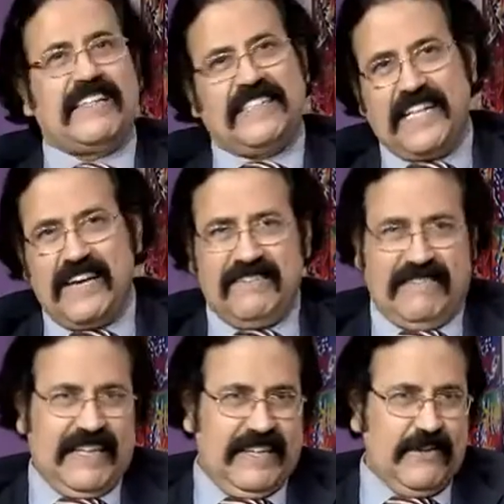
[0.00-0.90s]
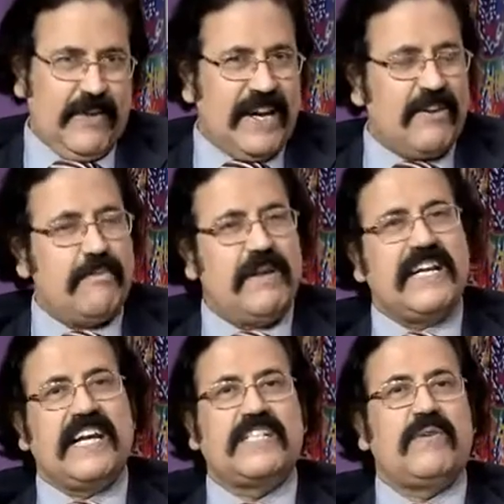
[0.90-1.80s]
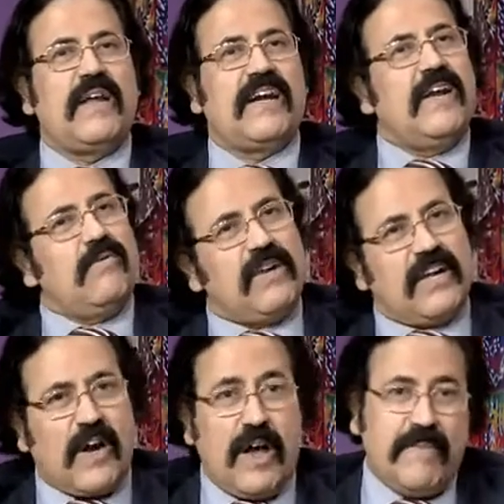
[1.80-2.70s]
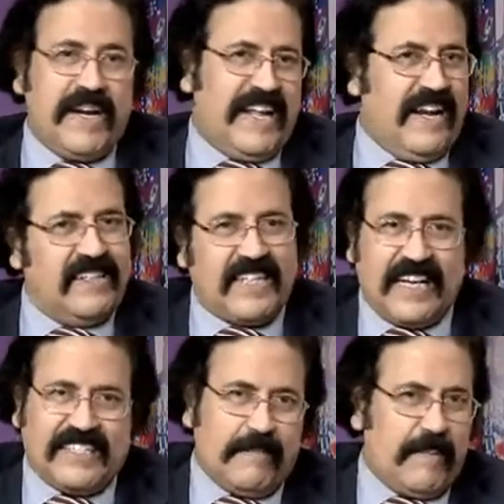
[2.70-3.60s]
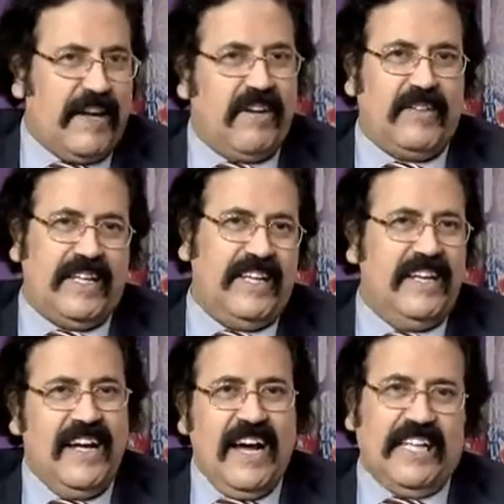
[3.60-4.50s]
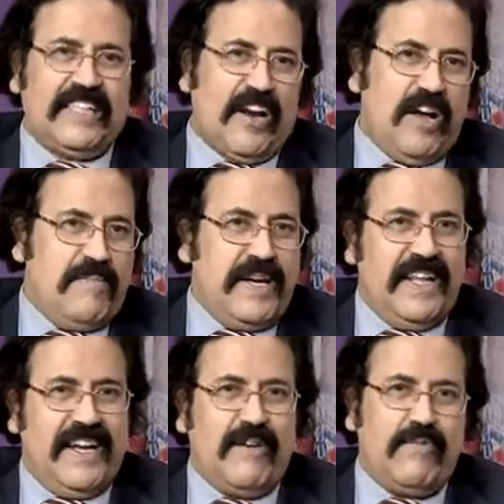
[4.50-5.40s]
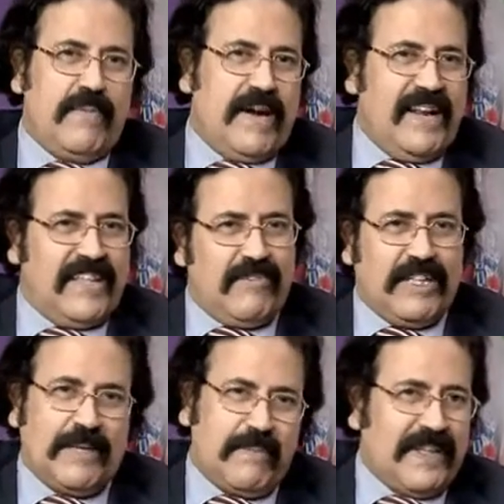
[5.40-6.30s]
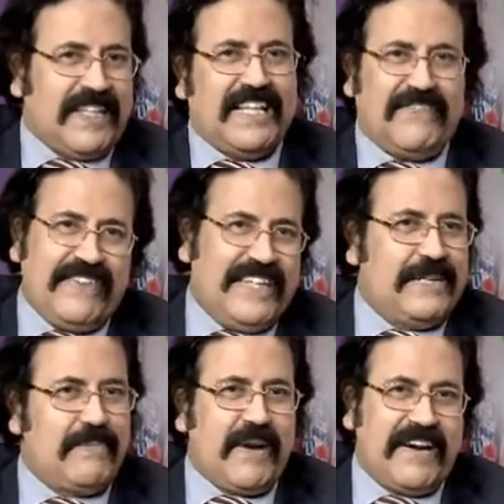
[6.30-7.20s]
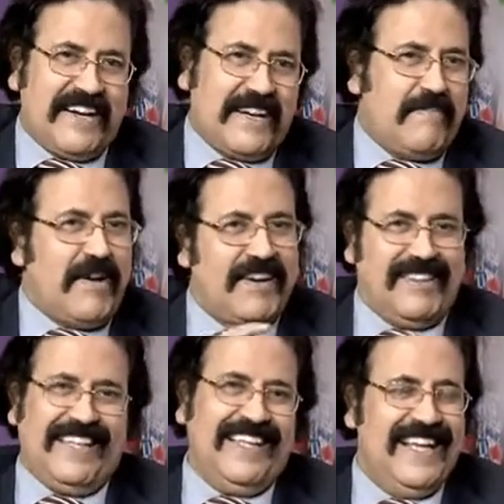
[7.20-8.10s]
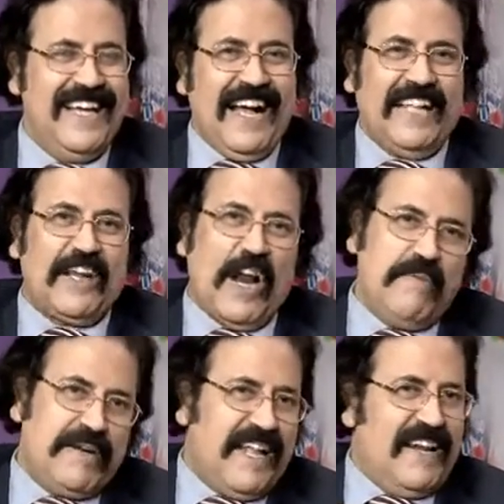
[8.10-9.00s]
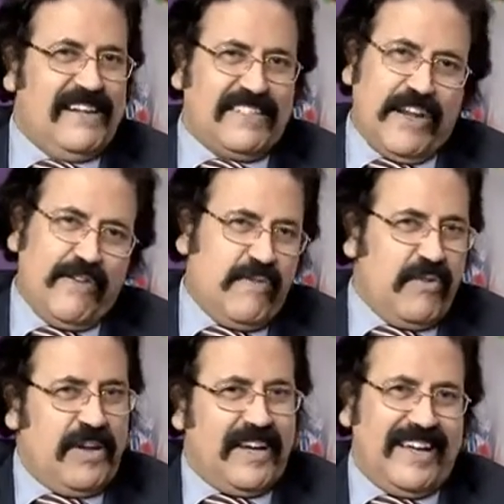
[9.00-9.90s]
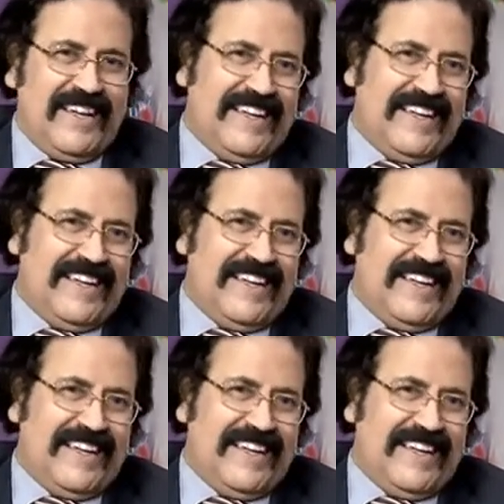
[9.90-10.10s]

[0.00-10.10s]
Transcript: அதுக்கு தான் அந்த யூனியன் கவர்மெண்ட் என்ன சொன்னாங்கன்னா உங்களுக்கு ரா மெட்டீரியல்ஸ் அங்கே சப்ளை ஆகுது அந்த ரா மெட்டீரியல் உங்க மாநிலத்துக்கு வந்தப்புறம் தான் அது ஃபினிஷ்டு ப்ராடக்டாக மாறுது அந்த ரா மெட்டீரியல்ஸ்லயும் உங்களுக்கு